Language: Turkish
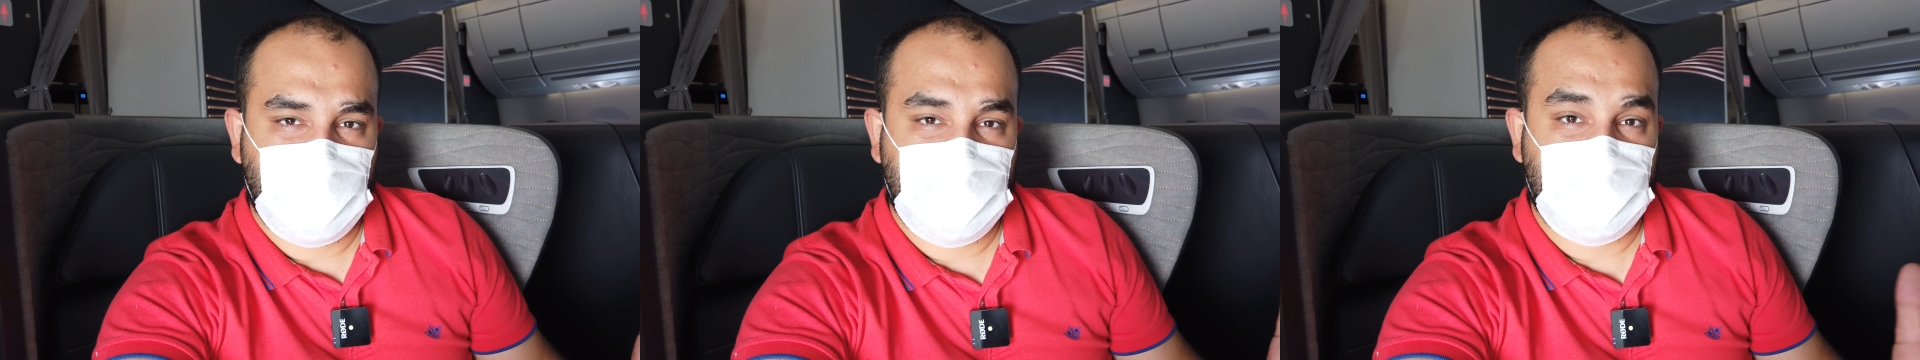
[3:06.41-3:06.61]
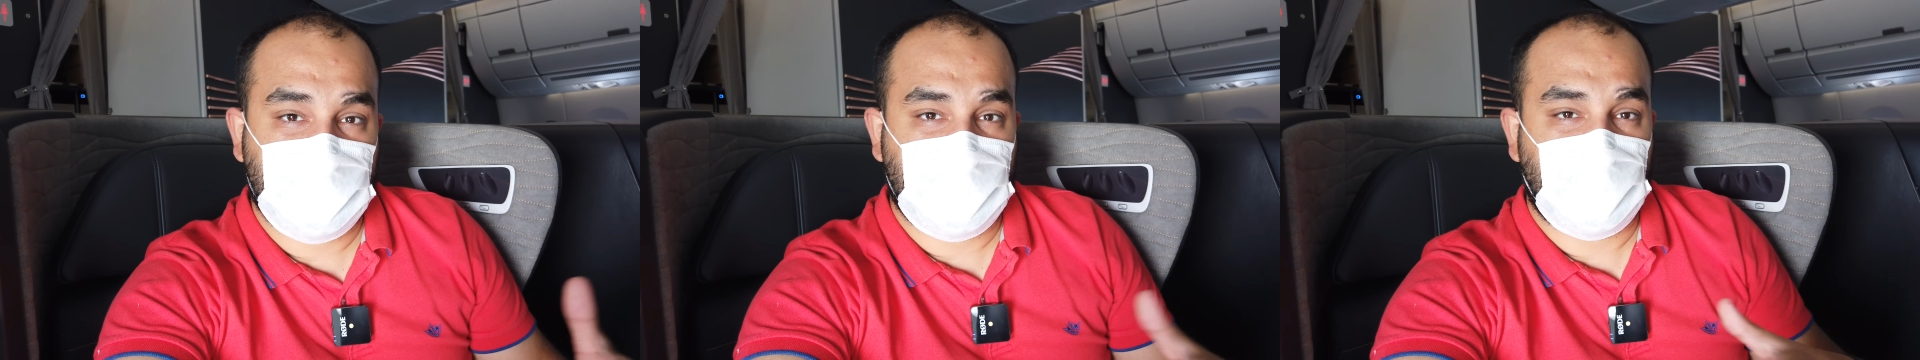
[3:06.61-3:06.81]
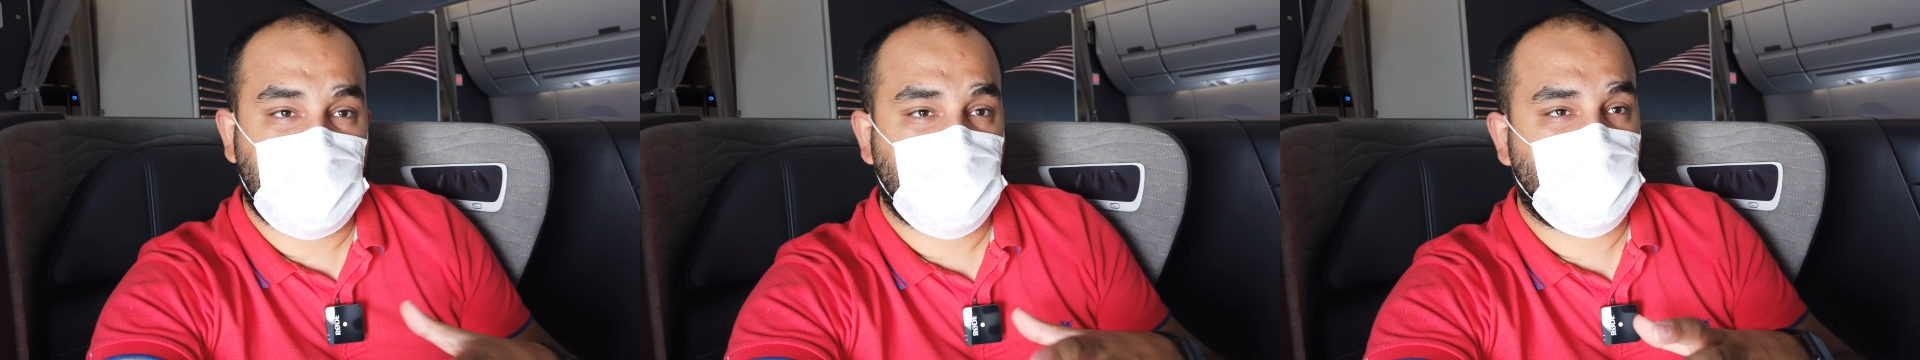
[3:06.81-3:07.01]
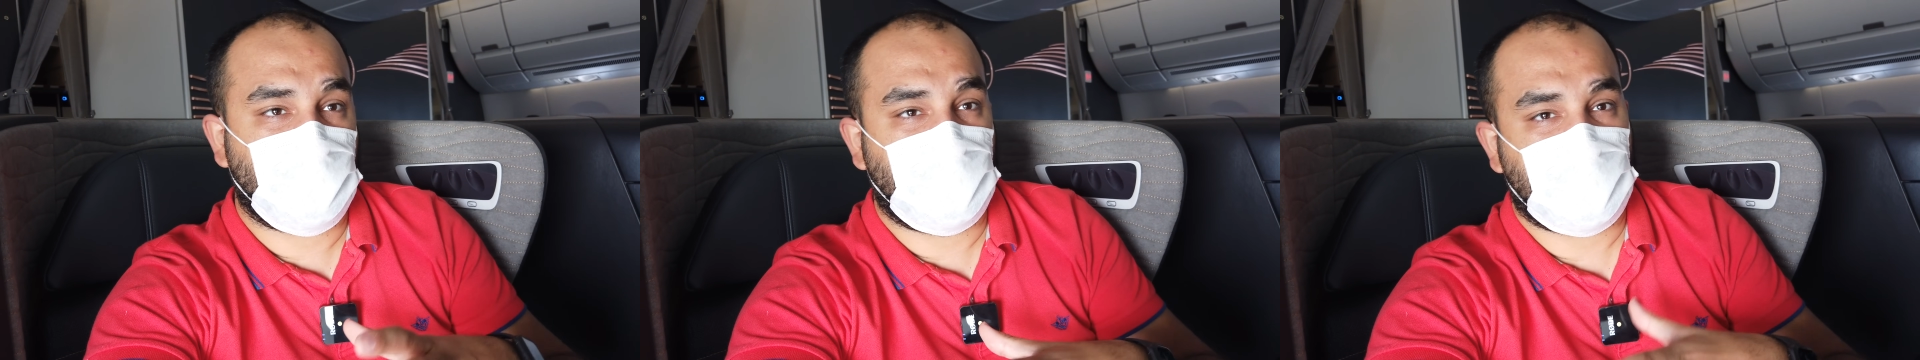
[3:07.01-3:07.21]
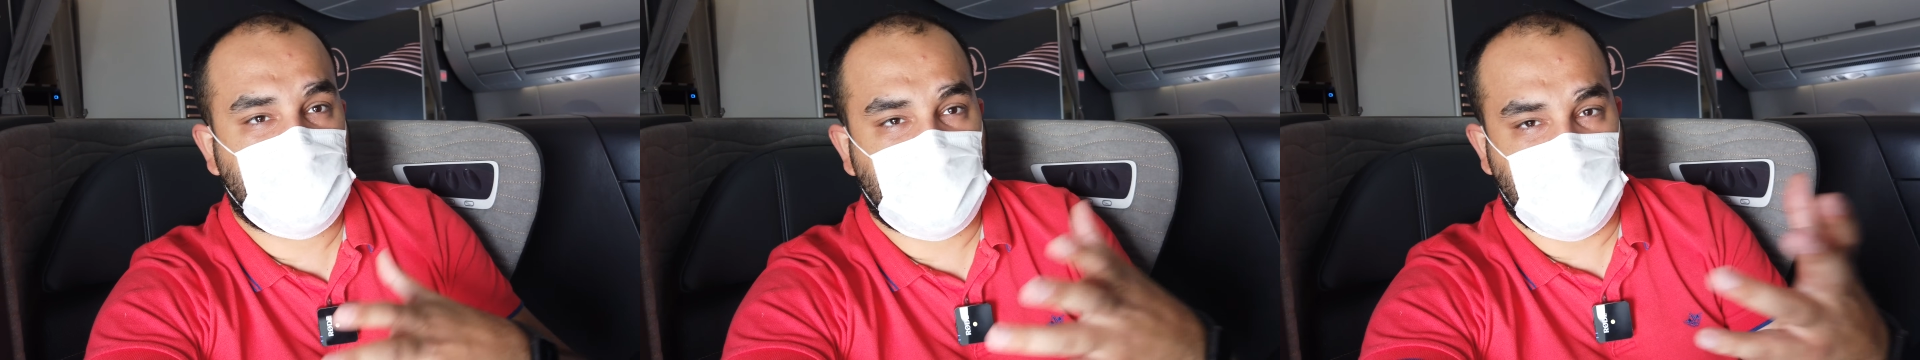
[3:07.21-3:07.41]
size
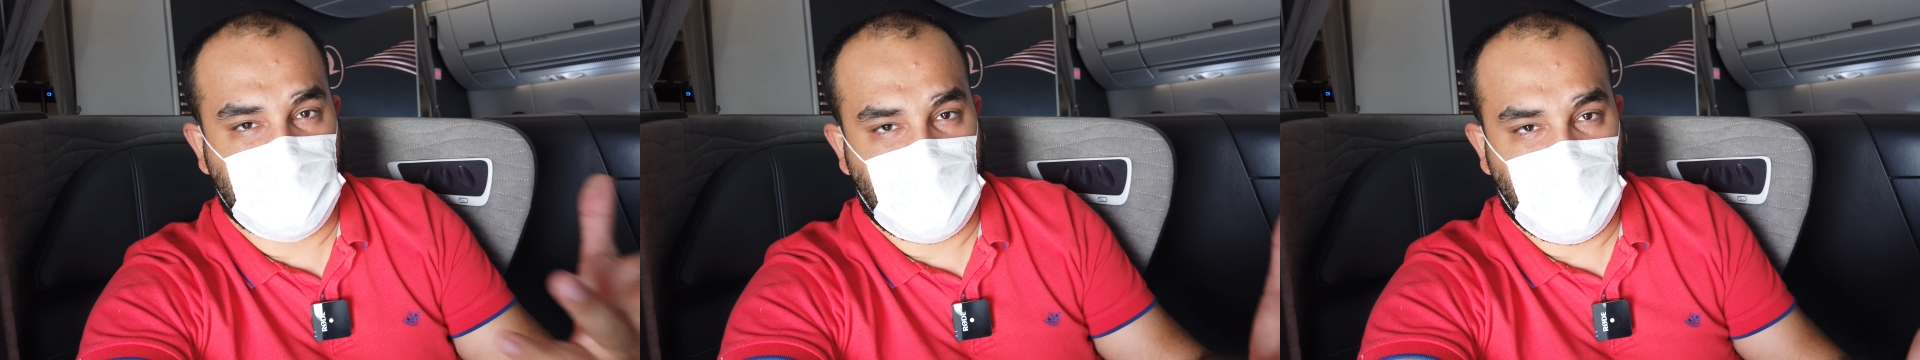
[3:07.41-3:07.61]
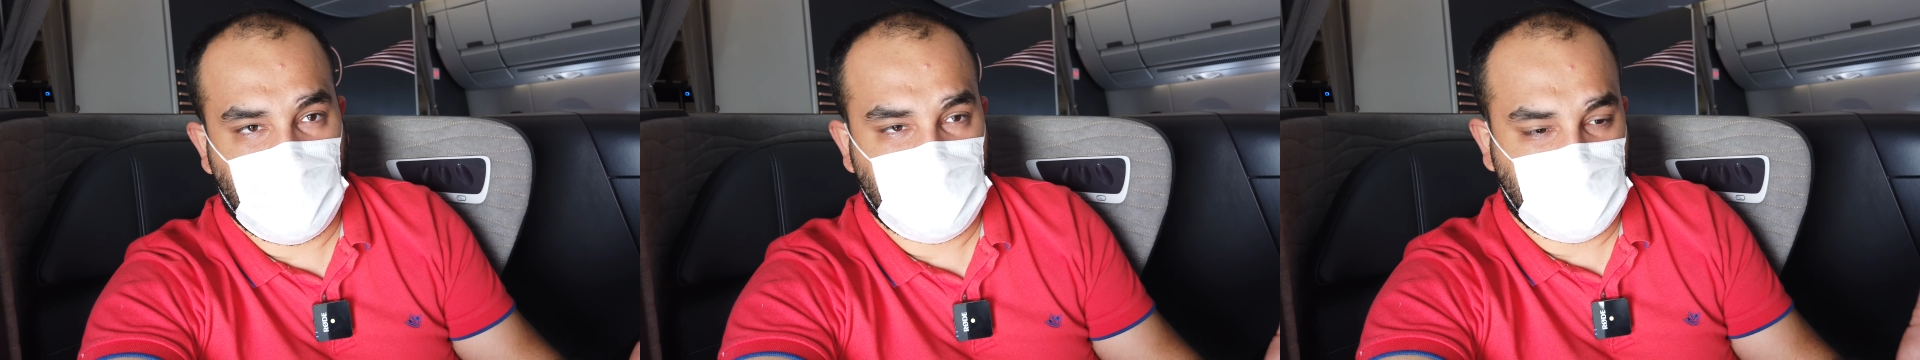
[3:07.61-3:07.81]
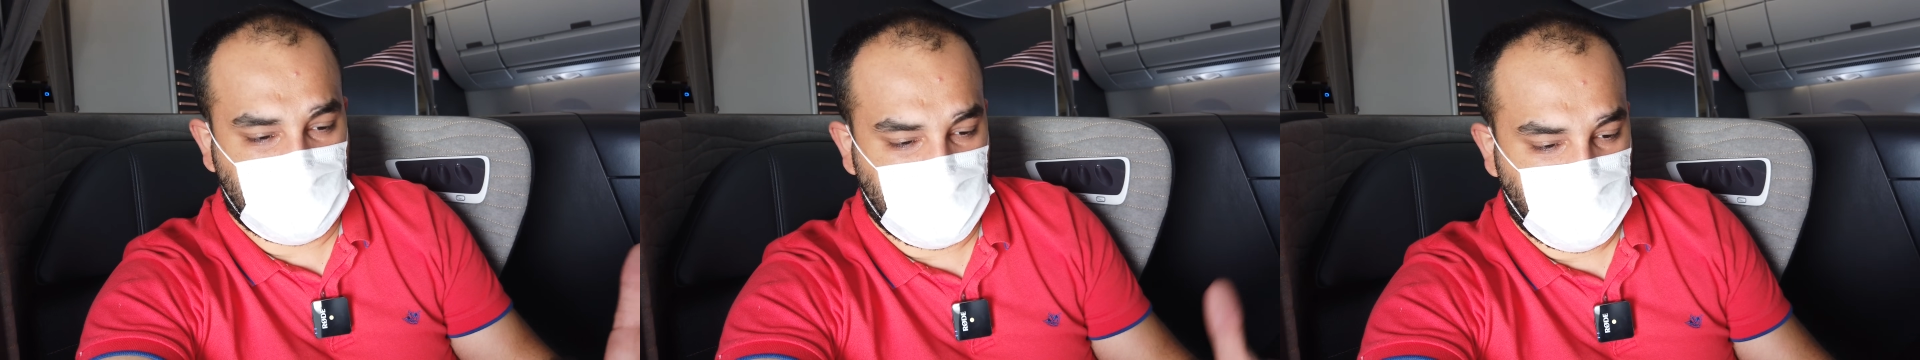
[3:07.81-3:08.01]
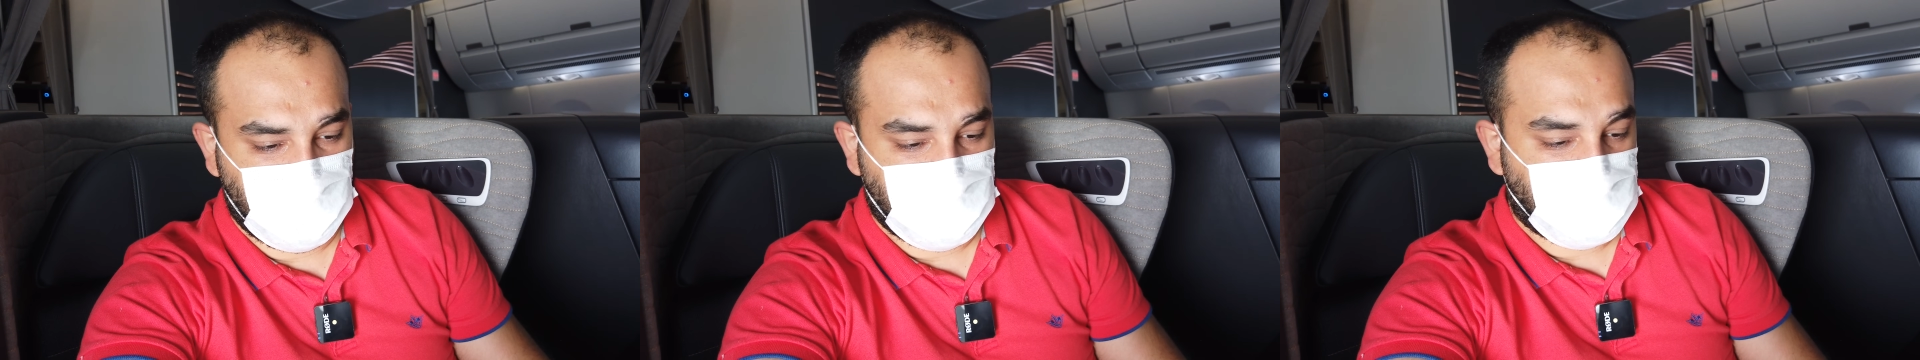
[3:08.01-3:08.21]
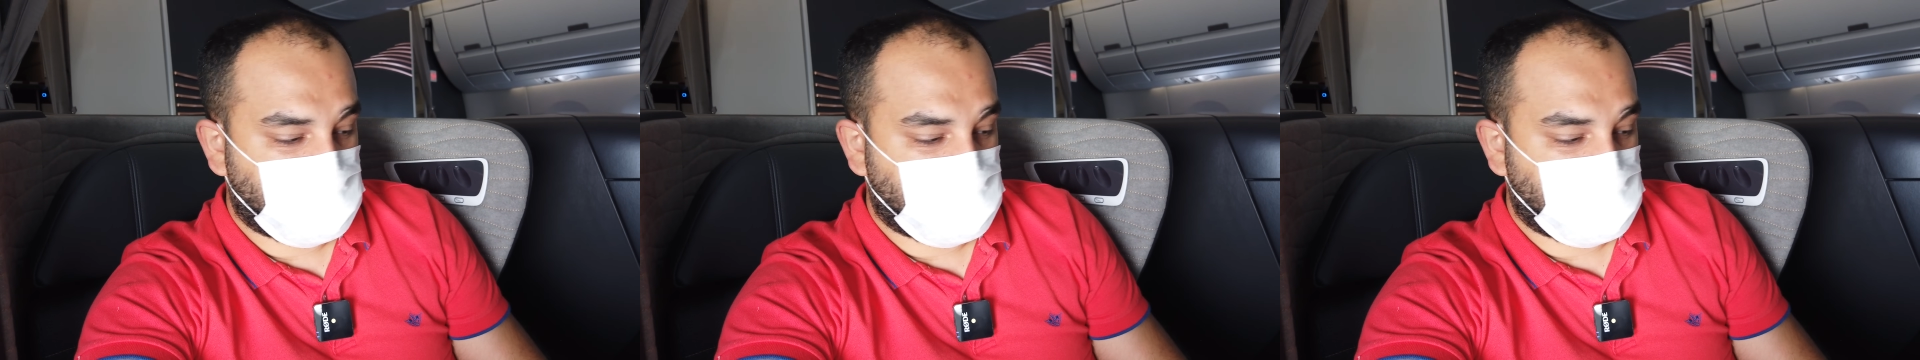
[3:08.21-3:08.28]
şöyle kısaca anlatayım.